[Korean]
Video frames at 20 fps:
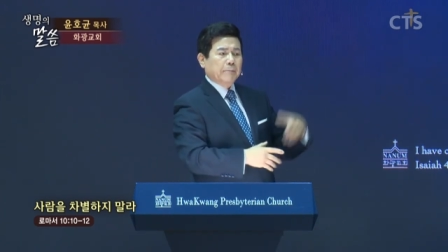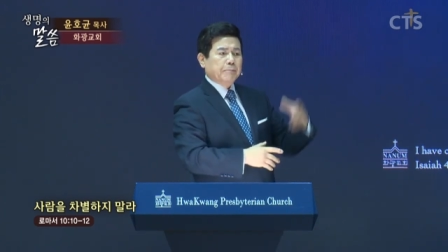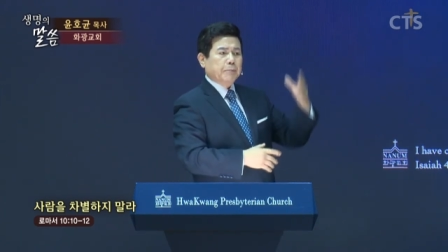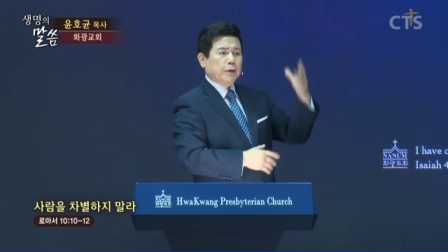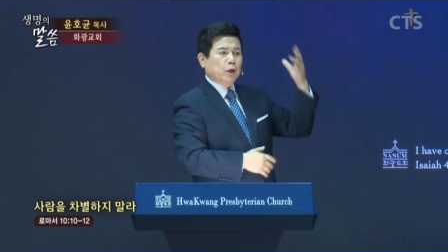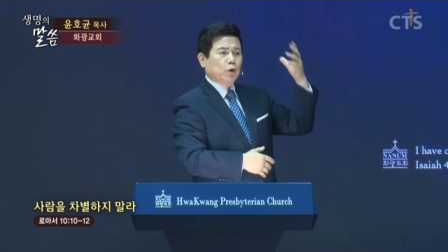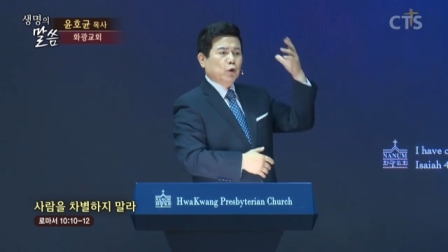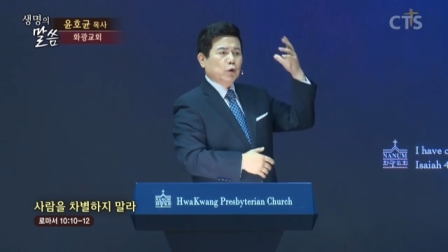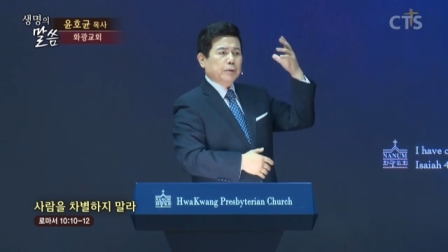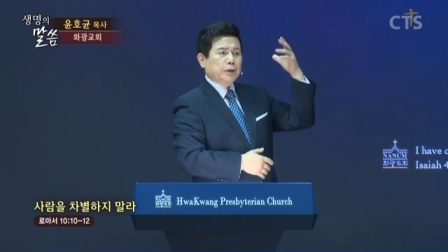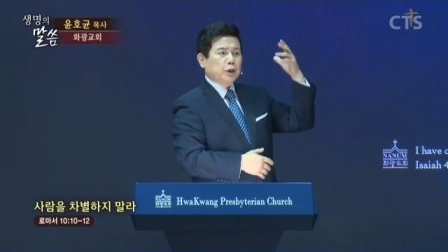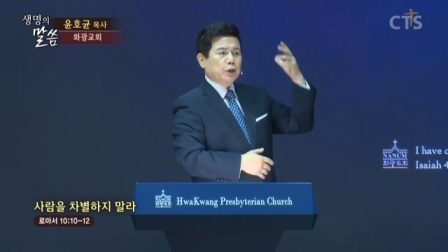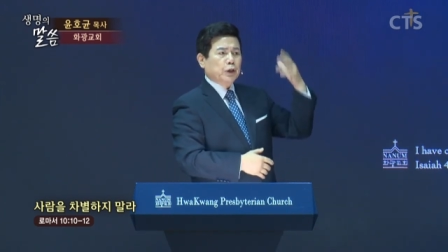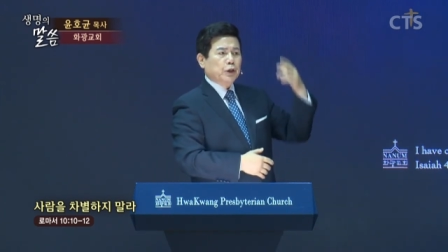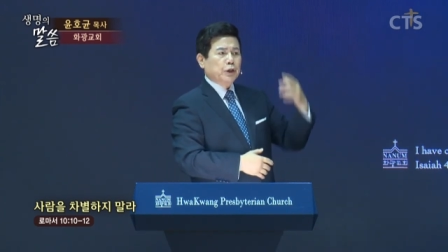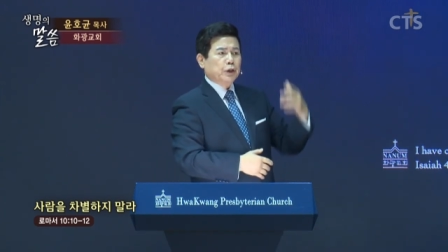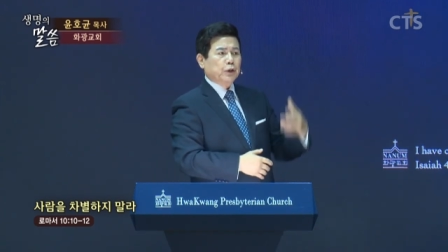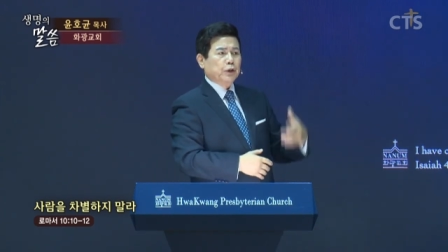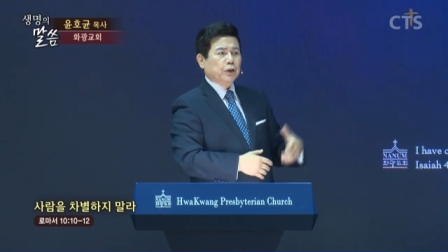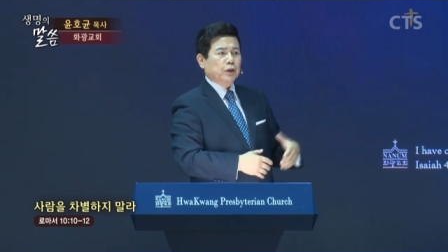피고름이
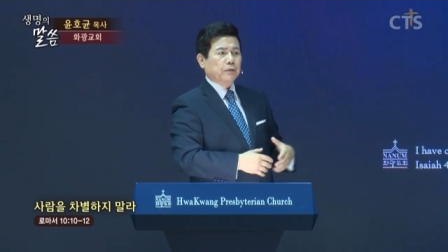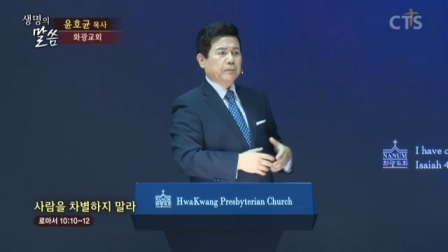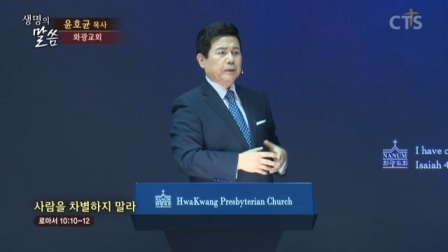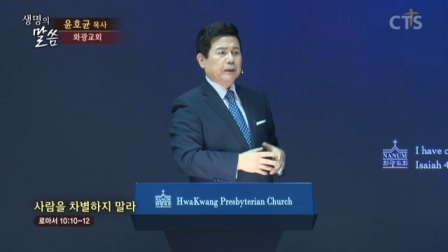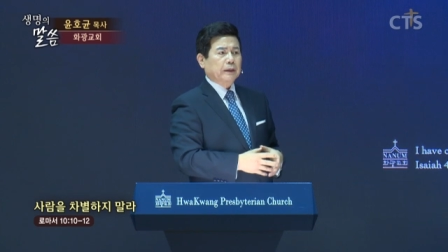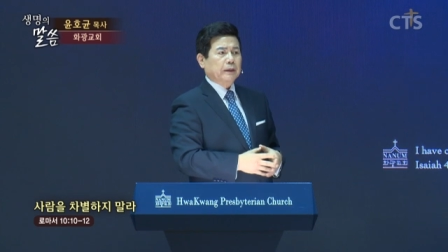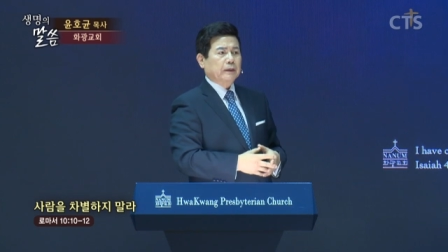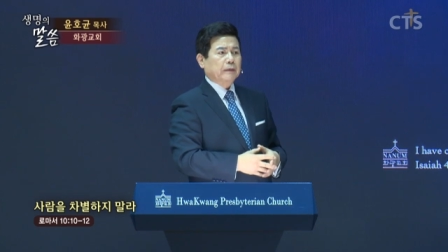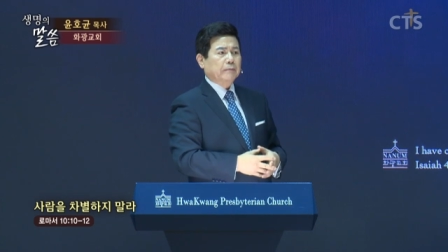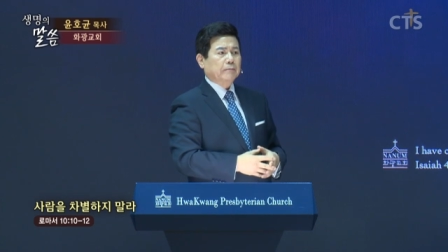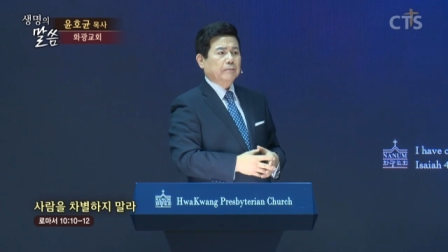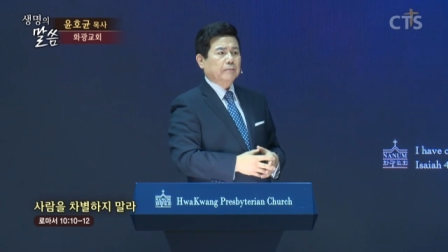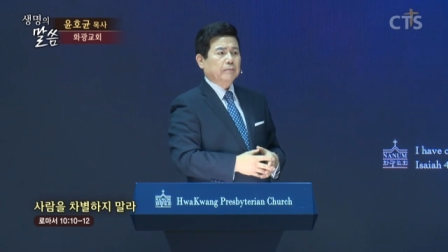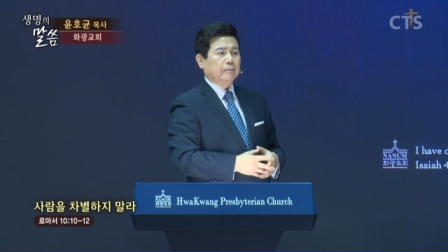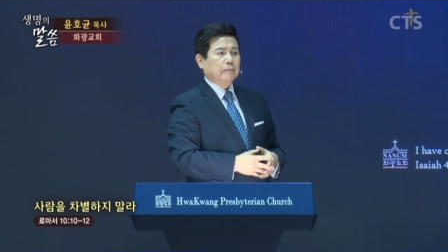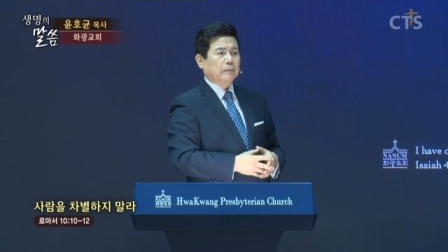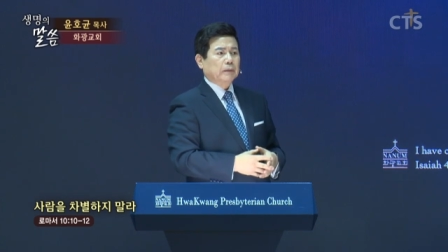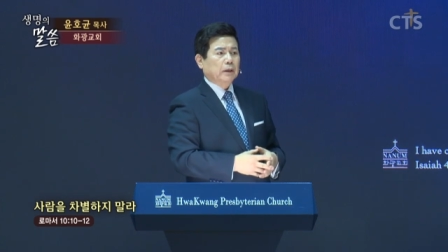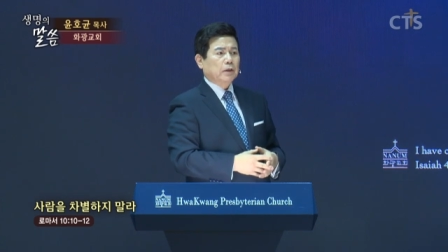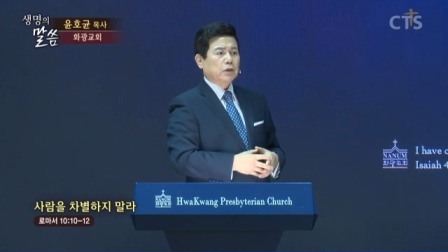질질 흐릅니다.
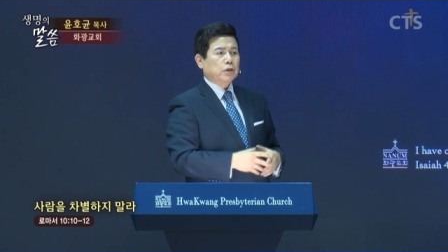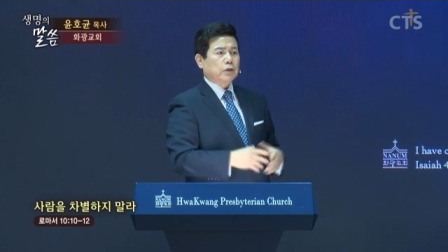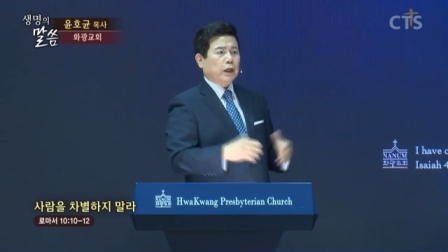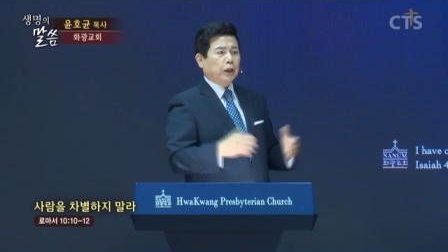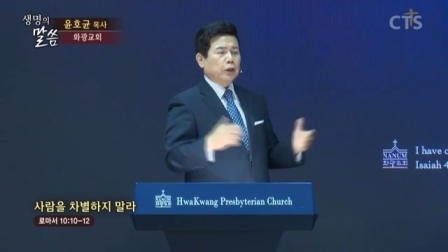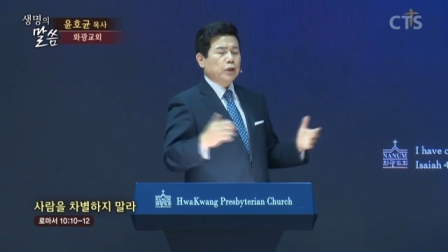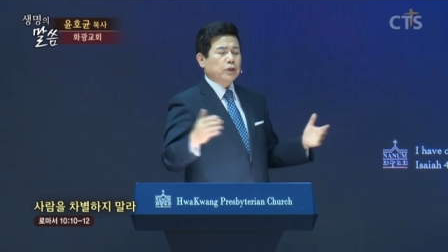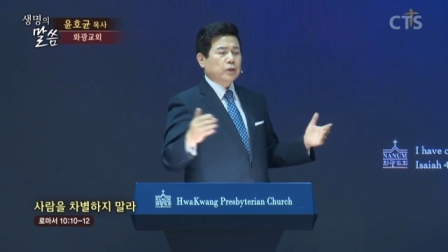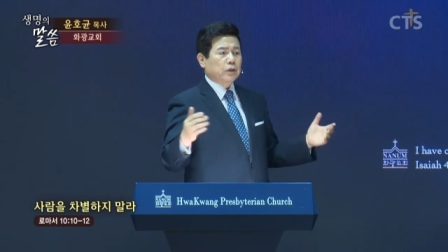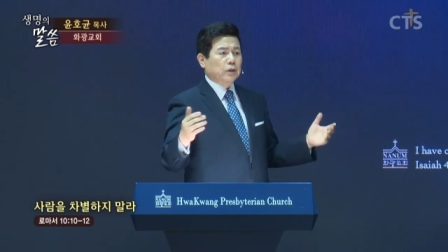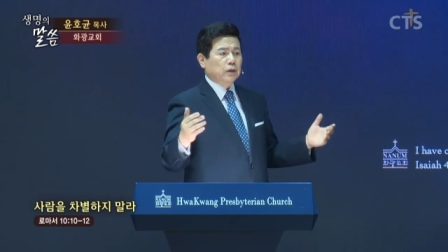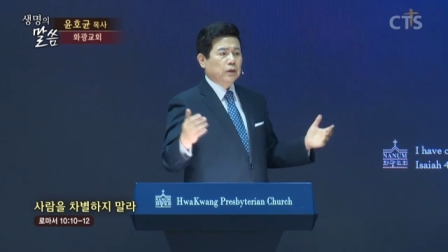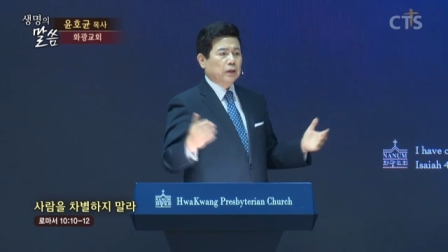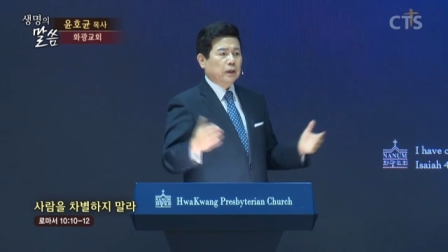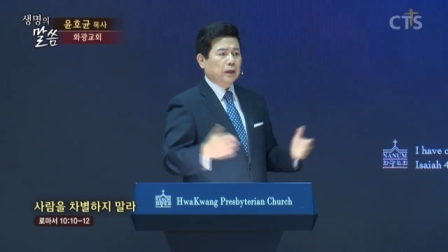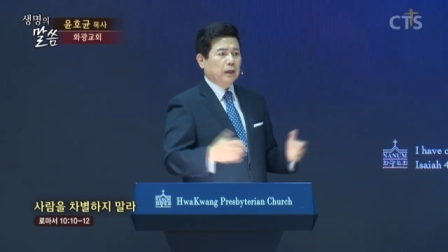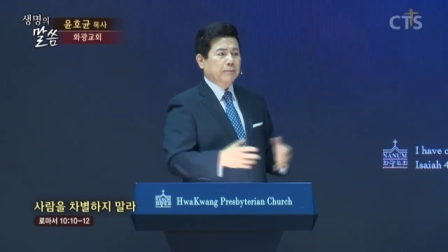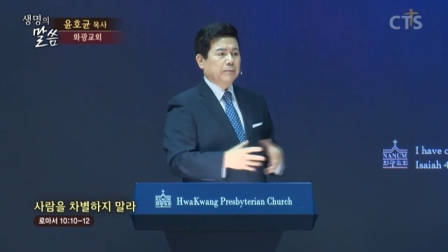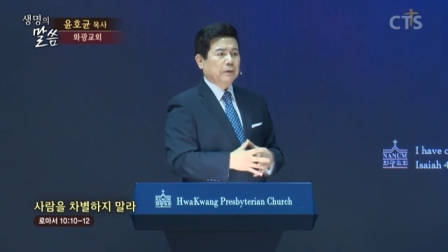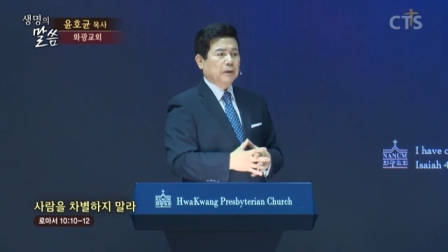쌀이 썩어
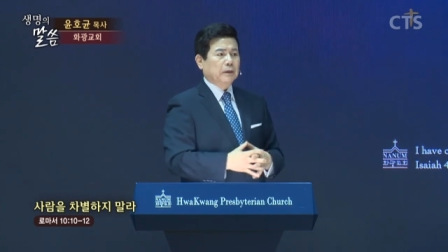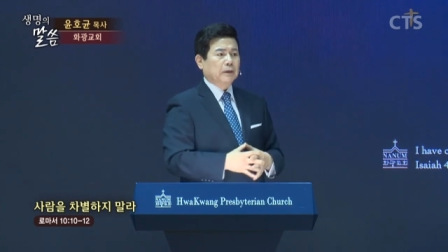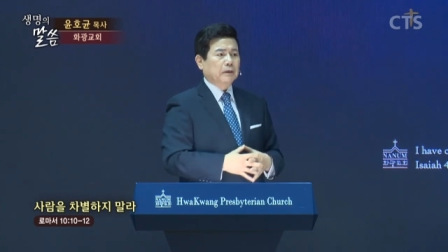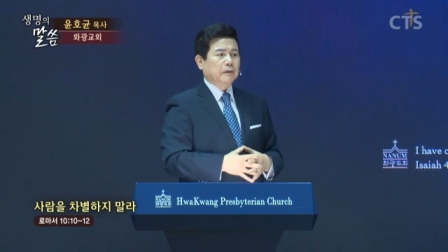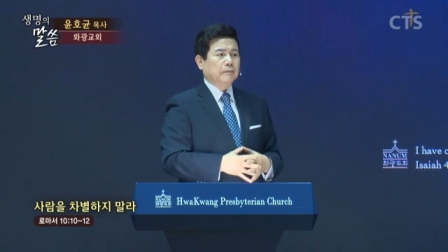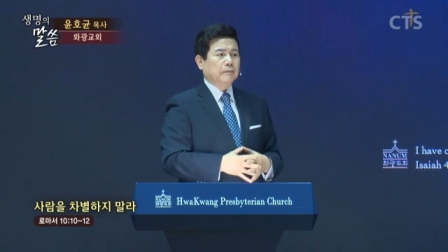들어갑니다.